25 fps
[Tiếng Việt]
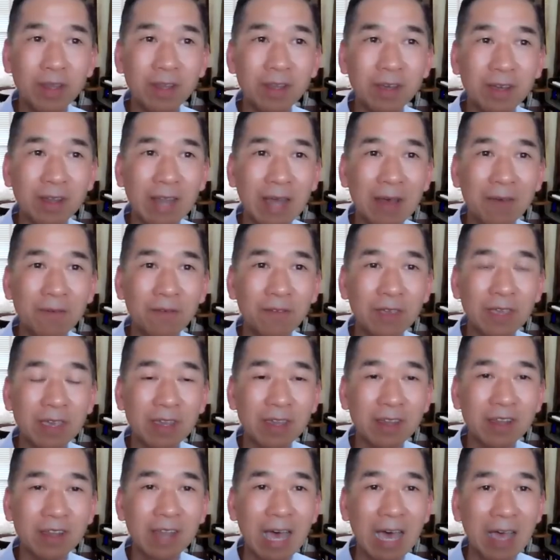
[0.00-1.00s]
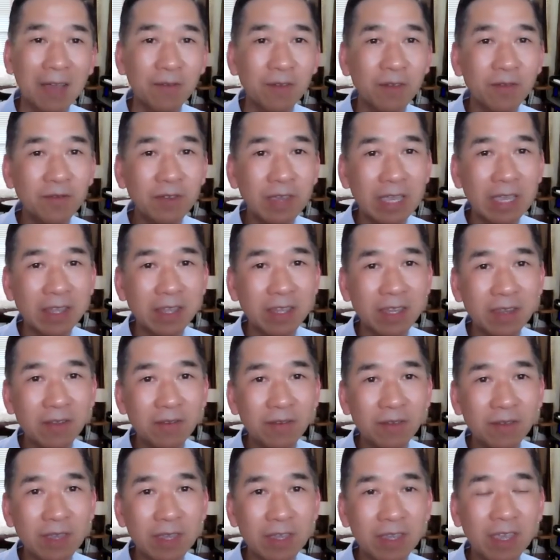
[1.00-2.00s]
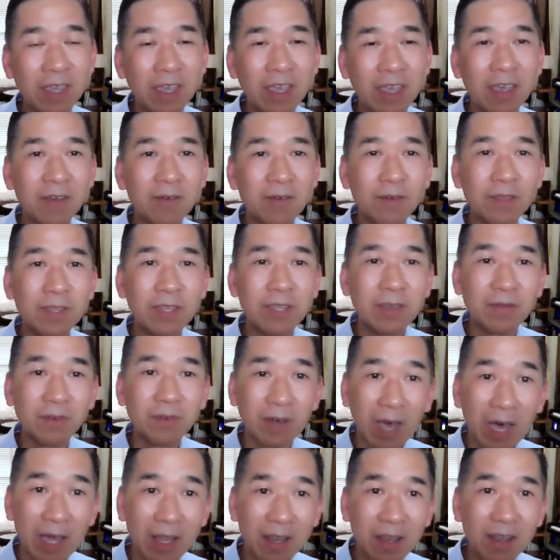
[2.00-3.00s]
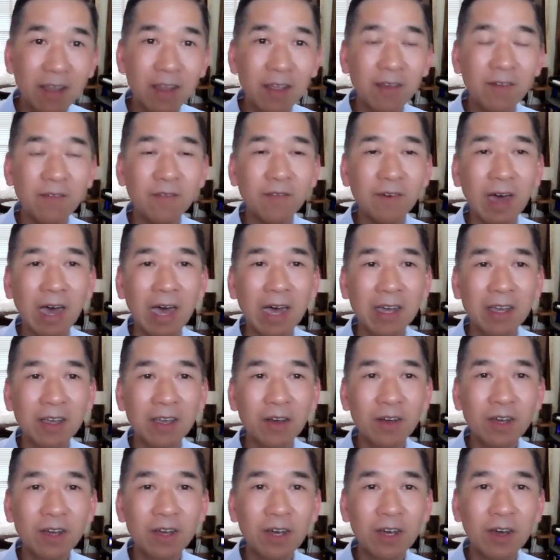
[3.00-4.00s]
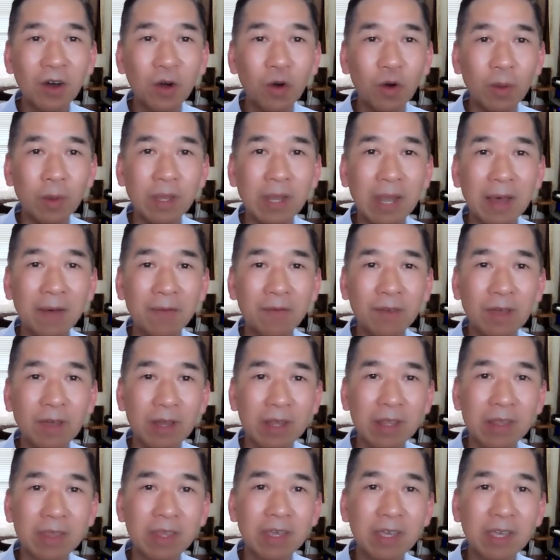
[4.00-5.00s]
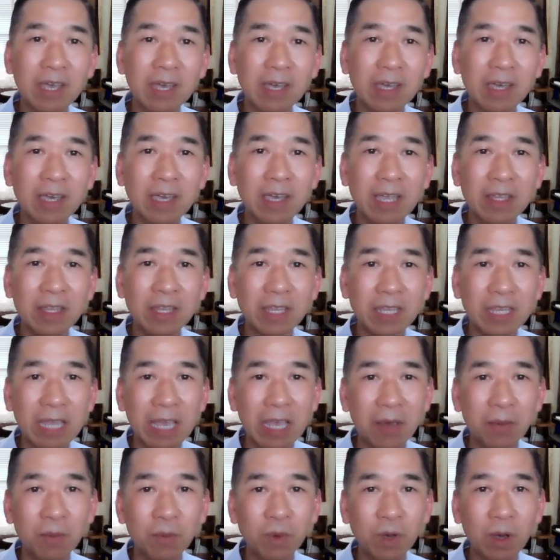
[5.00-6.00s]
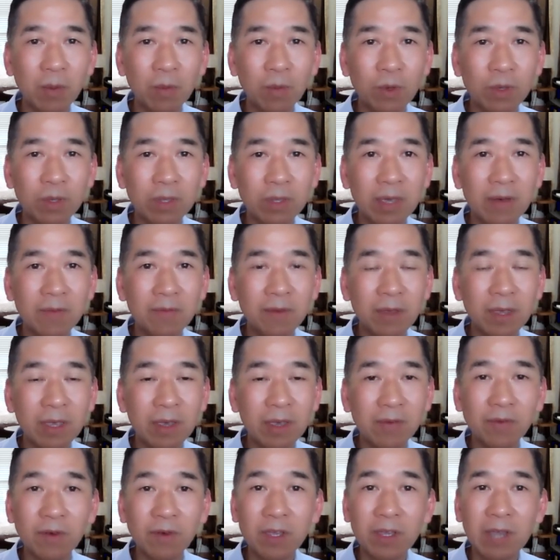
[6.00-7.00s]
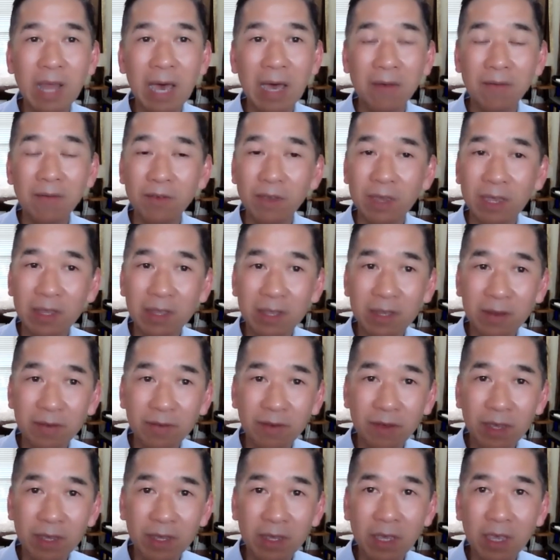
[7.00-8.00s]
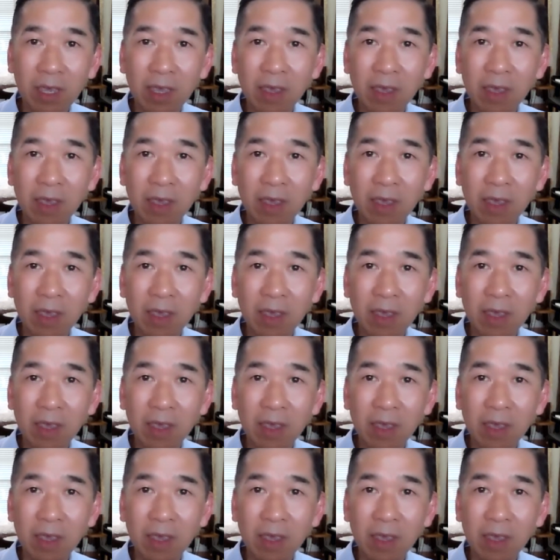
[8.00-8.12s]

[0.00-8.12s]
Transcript: được làm việc lại với VNTV, với chị Vân Anh, và có cơ hội để làm việc với tất cả các anh chị em cộng tác viên với đài VNTV